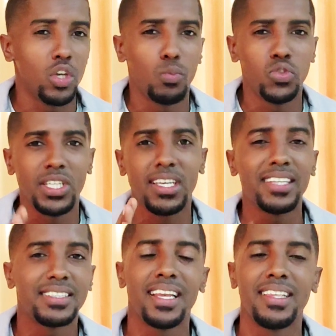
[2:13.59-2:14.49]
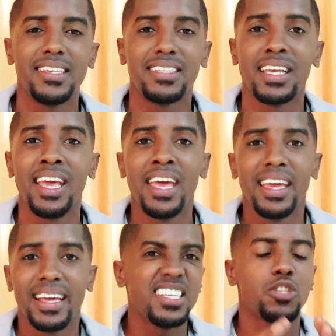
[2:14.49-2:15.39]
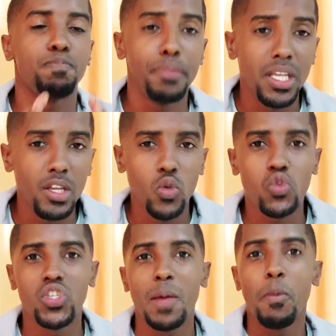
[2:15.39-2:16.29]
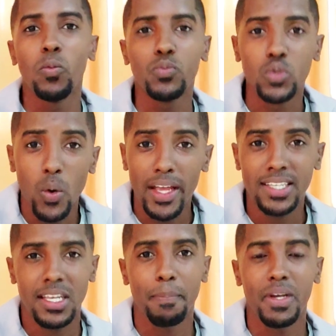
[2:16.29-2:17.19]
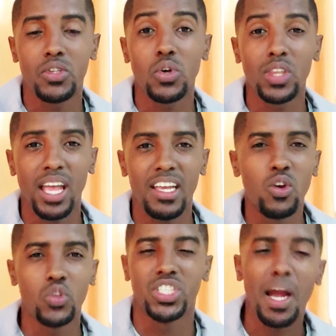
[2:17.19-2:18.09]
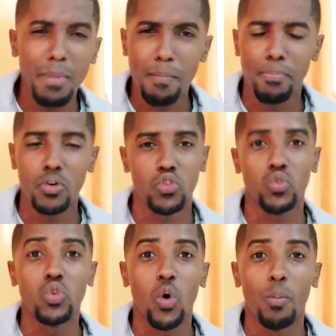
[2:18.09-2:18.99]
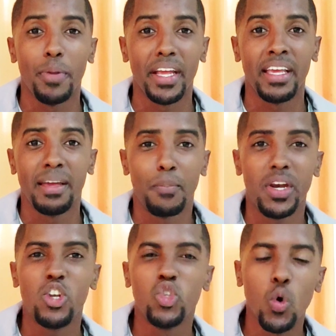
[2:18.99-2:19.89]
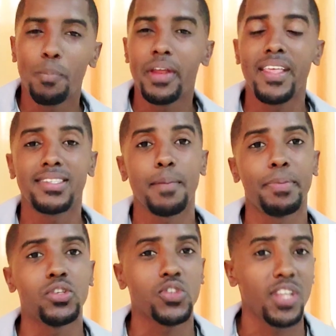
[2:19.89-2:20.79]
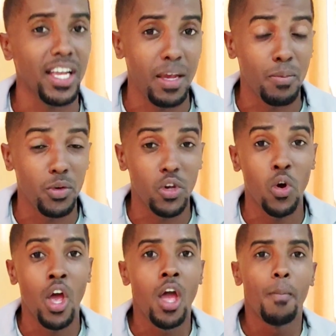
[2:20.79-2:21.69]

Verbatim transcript: Y mucha gente le dice, ese espíritu se montó en esa persona y lo llaman por su nombre por el nombre de esa persona que murió,